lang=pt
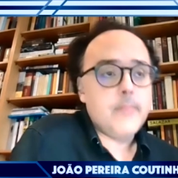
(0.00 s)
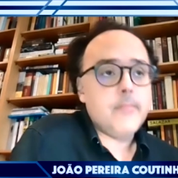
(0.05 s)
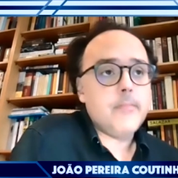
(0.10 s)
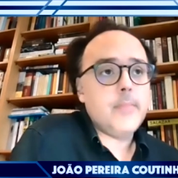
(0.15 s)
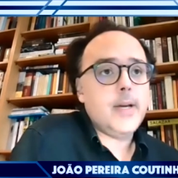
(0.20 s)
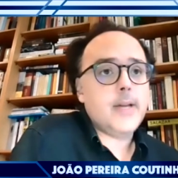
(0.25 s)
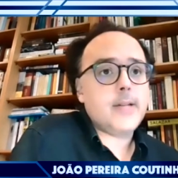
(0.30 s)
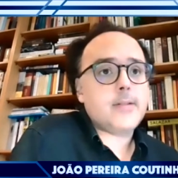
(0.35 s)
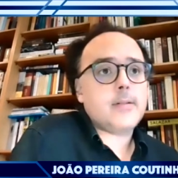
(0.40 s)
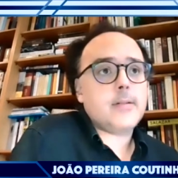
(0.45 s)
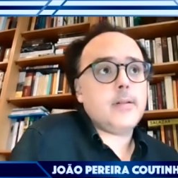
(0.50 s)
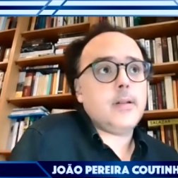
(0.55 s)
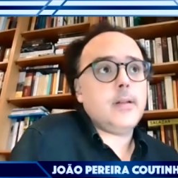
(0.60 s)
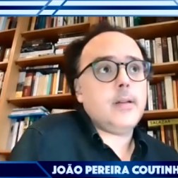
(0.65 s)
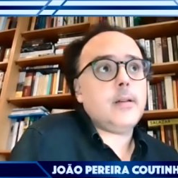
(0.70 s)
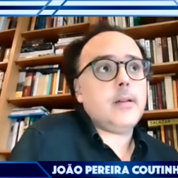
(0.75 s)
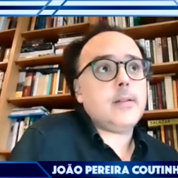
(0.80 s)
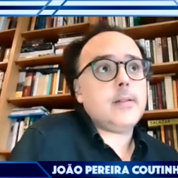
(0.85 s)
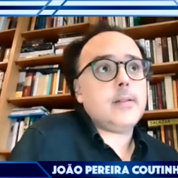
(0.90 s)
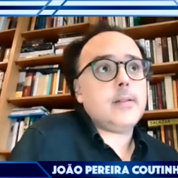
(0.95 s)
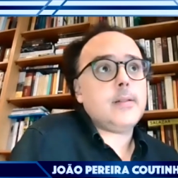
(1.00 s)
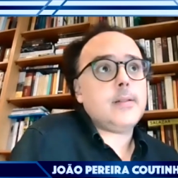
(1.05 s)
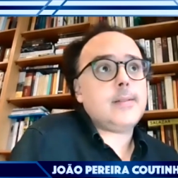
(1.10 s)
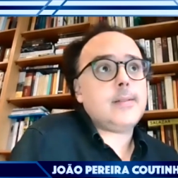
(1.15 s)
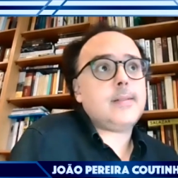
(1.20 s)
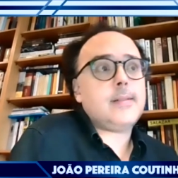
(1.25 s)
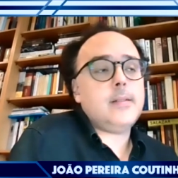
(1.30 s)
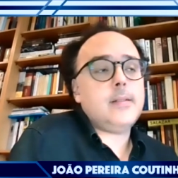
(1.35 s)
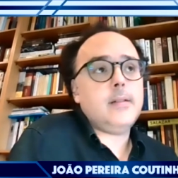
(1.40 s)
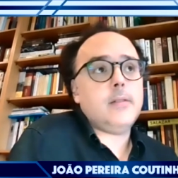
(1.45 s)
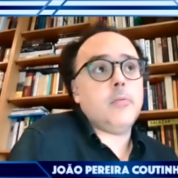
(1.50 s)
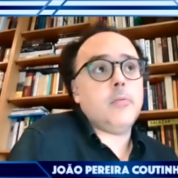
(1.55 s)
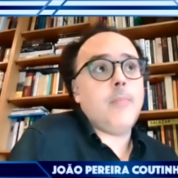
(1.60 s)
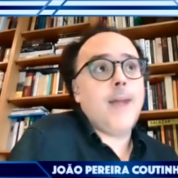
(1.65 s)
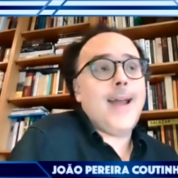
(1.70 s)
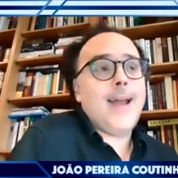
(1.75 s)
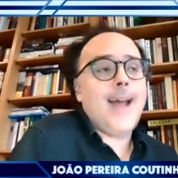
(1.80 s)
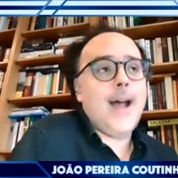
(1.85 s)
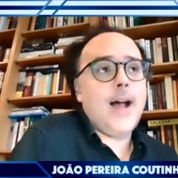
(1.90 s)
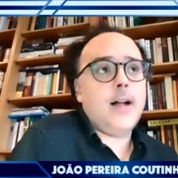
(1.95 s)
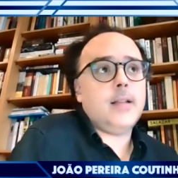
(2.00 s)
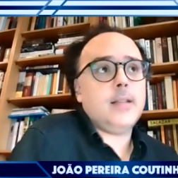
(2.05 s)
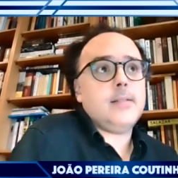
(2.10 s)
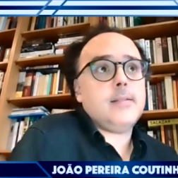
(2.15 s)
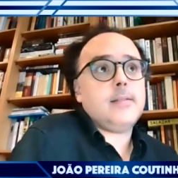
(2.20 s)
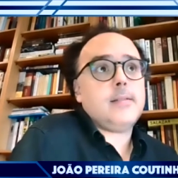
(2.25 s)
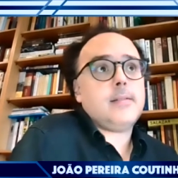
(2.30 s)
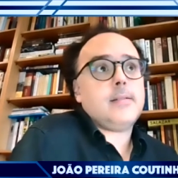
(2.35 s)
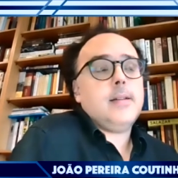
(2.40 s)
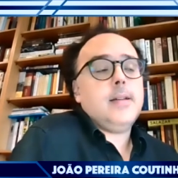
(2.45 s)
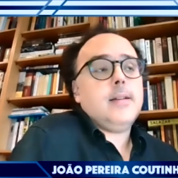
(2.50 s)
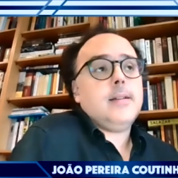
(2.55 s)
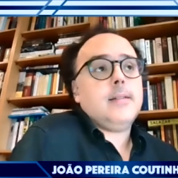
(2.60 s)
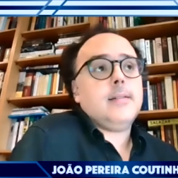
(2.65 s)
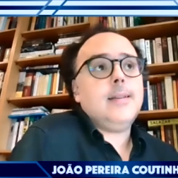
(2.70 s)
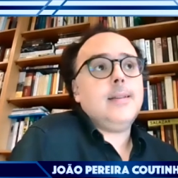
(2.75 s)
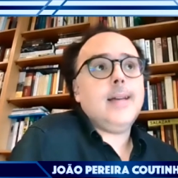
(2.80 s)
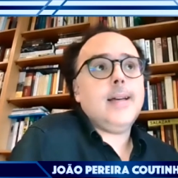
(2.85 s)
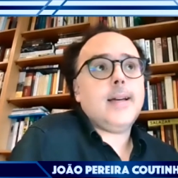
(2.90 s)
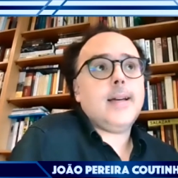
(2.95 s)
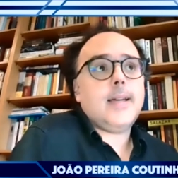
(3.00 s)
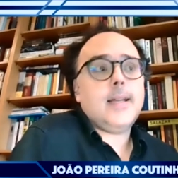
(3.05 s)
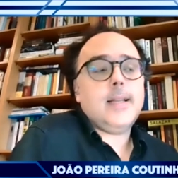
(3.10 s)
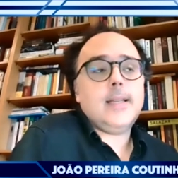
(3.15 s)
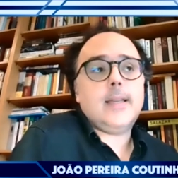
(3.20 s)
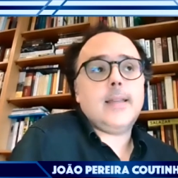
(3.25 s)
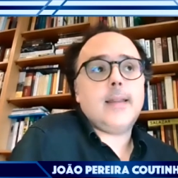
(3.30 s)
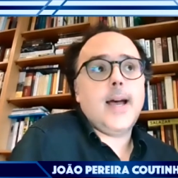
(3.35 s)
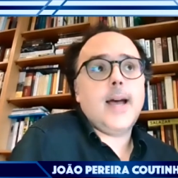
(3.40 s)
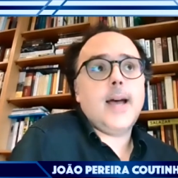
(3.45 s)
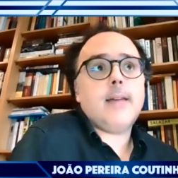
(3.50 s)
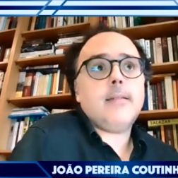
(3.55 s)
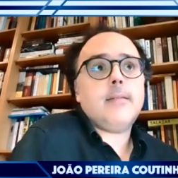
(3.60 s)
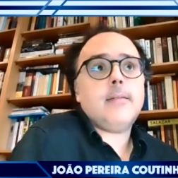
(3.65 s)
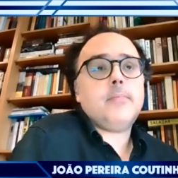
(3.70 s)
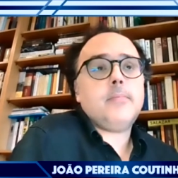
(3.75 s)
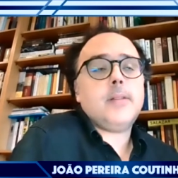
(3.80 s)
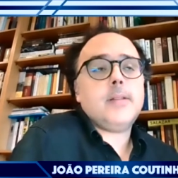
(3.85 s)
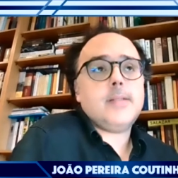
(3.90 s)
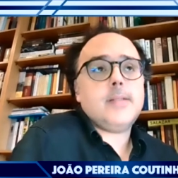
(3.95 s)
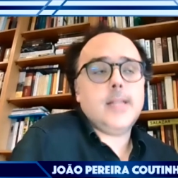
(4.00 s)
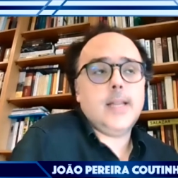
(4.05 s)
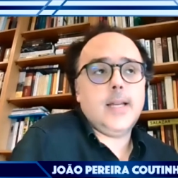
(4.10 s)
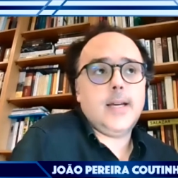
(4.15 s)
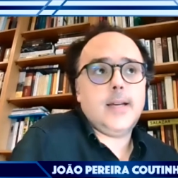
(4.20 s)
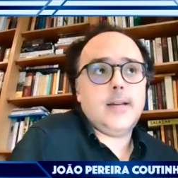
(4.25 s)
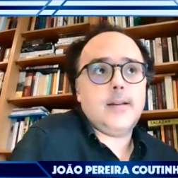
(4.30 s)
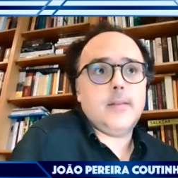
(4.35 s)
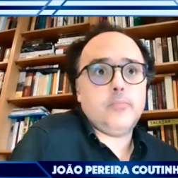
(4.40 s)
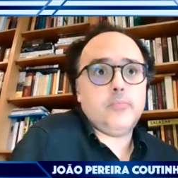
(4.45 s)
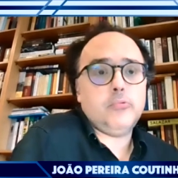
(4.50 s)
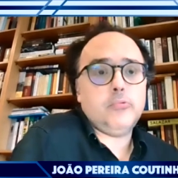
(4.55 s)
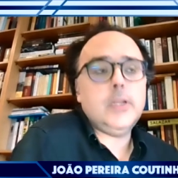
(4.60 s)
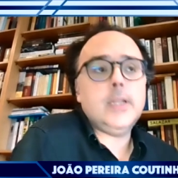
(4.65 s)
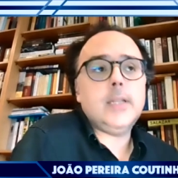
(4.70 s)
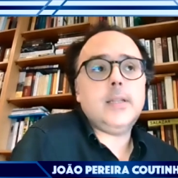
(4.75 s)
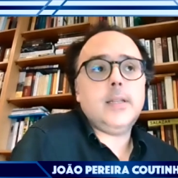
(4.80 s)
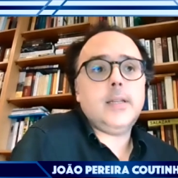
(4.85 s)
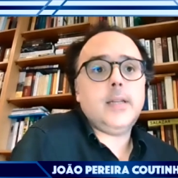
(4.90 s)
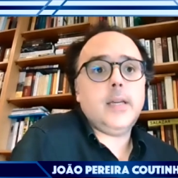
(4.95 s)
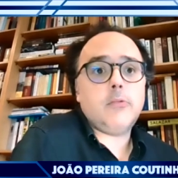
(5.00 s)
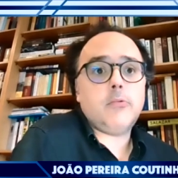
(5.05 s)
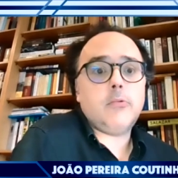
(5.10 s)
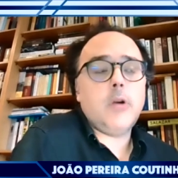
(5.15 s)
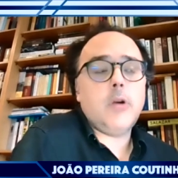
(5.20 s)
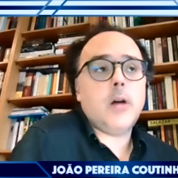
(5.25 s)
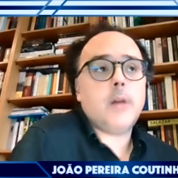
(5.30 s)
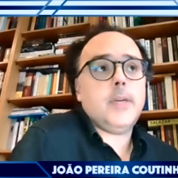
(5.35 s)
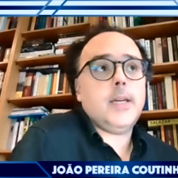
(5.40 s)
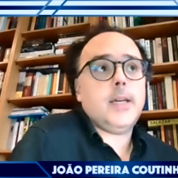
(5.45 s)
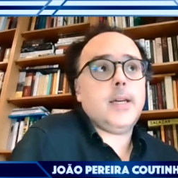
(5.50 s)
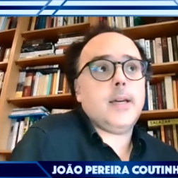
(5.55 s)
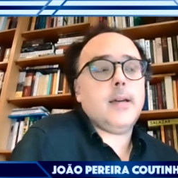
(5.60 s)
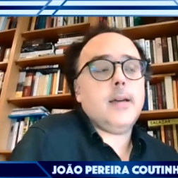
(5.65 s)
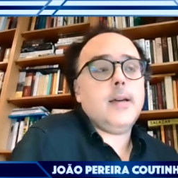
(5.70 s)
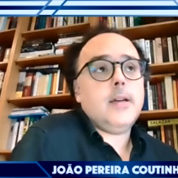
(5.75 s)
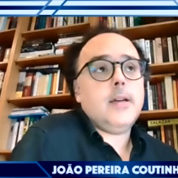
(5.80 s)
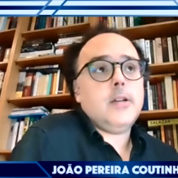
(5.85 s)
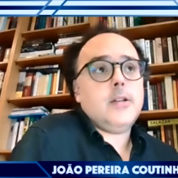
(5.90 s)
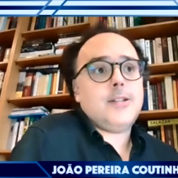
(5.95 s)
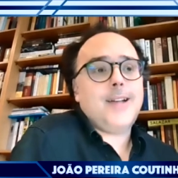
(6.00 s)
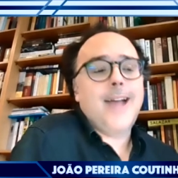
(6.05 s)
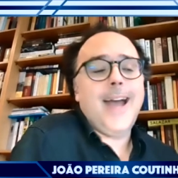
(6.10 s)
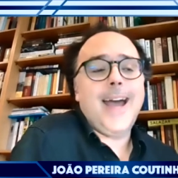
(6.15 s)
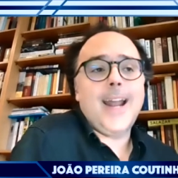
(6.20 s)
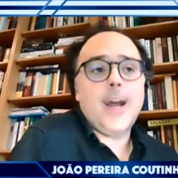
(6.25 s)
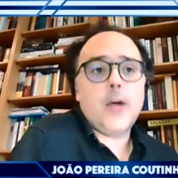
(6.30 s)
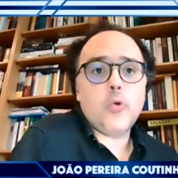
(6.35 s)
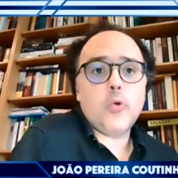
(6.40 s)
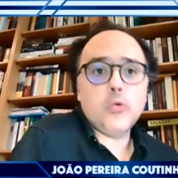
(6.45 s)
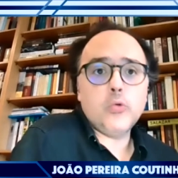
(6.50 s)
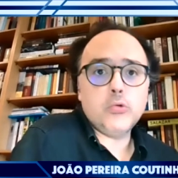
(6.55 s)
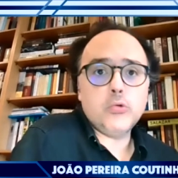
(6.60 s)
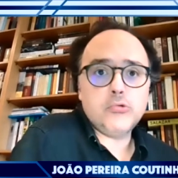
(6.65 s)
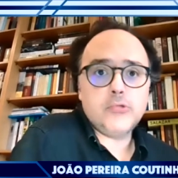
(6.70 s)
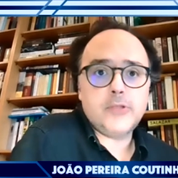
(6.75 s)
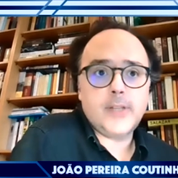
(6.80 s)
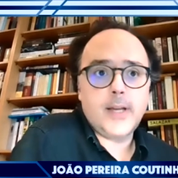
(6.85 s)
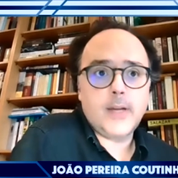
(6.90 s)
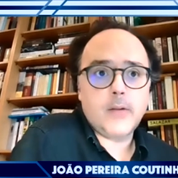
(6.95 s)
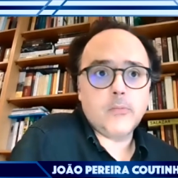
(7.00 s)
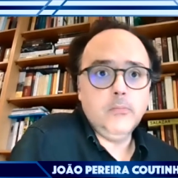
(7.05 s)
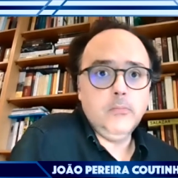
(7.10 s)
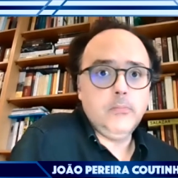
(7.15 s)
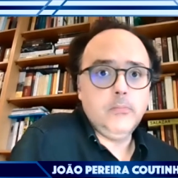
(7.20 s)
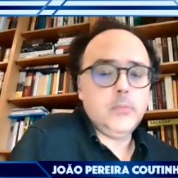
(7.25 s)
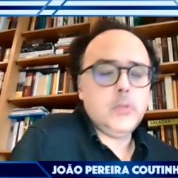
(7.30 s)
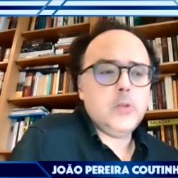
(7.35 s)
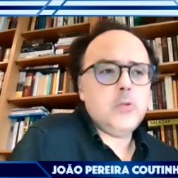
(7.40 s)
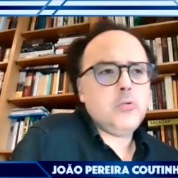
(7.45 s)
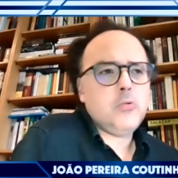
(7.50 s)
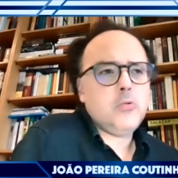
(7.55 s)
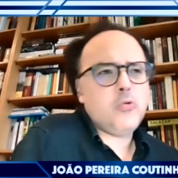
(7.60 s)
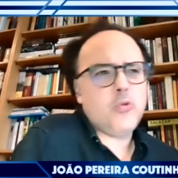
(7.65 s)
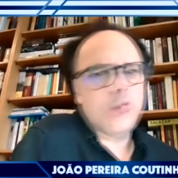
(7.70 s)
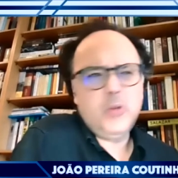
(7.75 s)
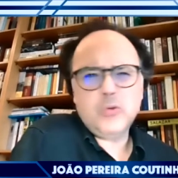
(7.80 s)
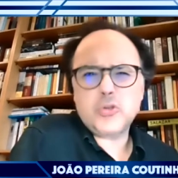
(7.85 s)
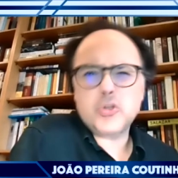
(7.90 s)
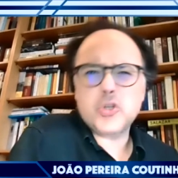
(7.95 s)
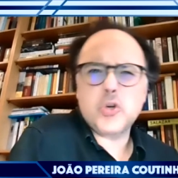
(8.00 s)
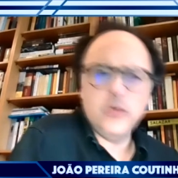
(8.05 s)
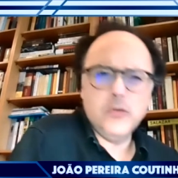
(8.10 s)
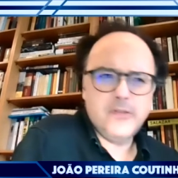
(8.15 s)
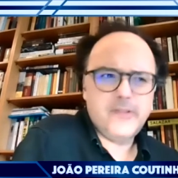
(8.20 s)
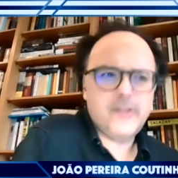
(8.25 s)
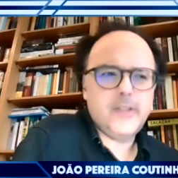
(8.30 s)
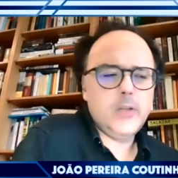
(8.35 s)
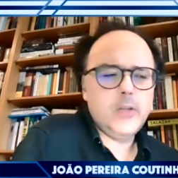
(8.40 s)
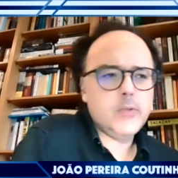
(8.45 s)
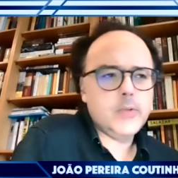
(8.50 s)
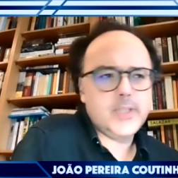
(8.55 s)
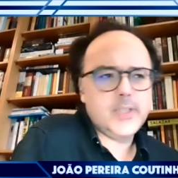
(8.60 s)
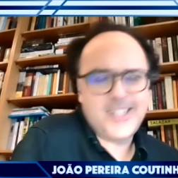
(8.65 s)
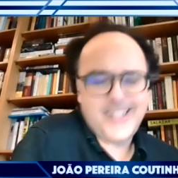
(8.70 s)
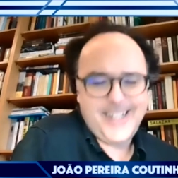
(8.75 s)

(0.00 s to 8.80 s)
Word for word: mas uh, se uma análise da realidade brasileira, política e económica, chegar à conclusão, como eu desconfio que